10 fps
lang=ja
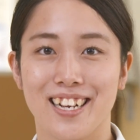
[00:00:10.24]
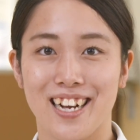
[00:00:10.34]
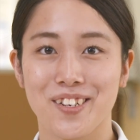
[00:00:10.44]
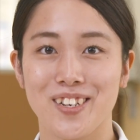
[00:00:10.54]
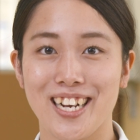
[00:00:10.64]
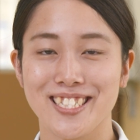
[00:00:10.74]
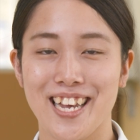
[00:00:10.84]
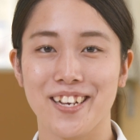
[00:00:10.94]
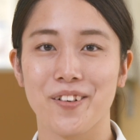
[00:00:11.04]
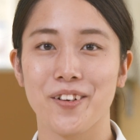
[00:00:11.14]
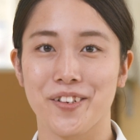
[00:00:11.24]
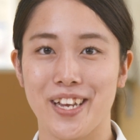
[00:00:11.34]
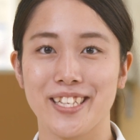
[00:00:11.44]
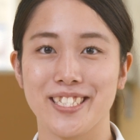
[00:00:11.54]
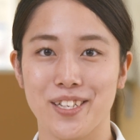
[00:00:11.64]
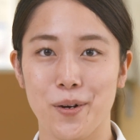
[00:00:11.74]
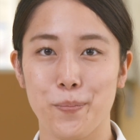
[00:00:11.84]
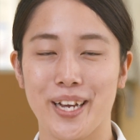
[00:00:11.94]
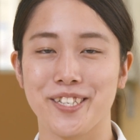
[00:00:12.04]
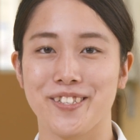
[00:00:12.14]
看護学専攻4年次の
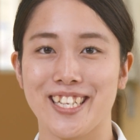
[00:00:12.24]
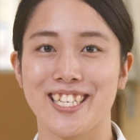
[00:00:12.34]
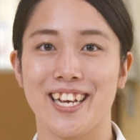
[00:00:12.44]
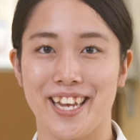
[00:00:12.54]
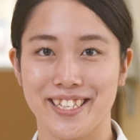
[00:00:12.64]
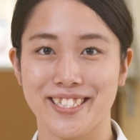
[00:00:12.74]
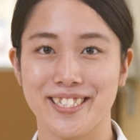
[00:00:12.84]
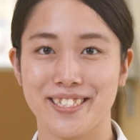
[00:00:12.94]
目黒夏葉です